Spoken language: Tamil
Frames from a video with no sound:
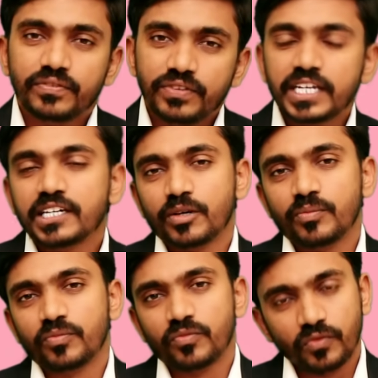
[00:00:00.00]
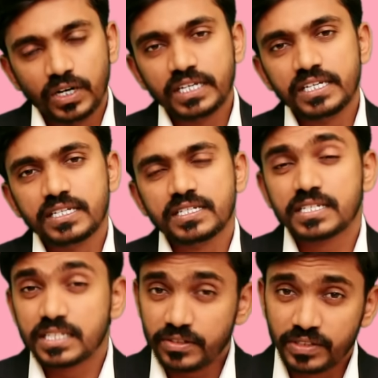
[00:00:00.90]
வீக்கம் வலி
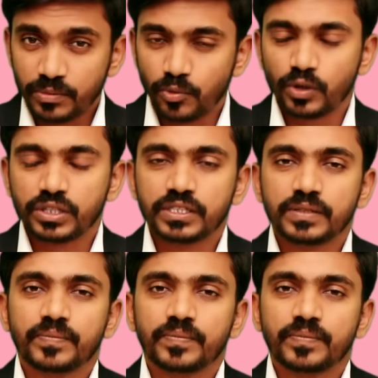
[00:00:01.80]
சிவந்து போகிறது